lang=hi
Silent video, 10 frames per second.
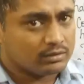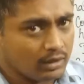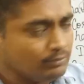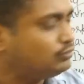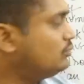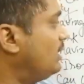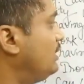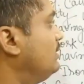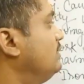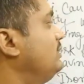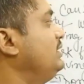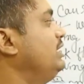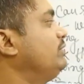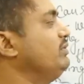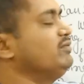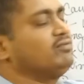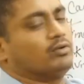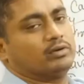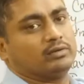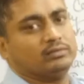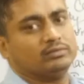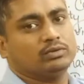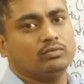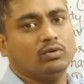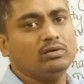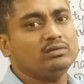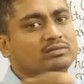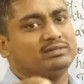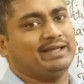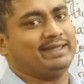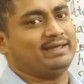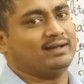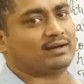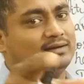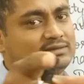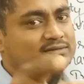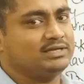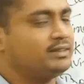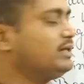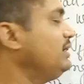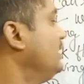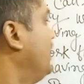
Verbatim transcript: कम हुआ इट विल फ्लॉट तो वो तैरेगा जैसे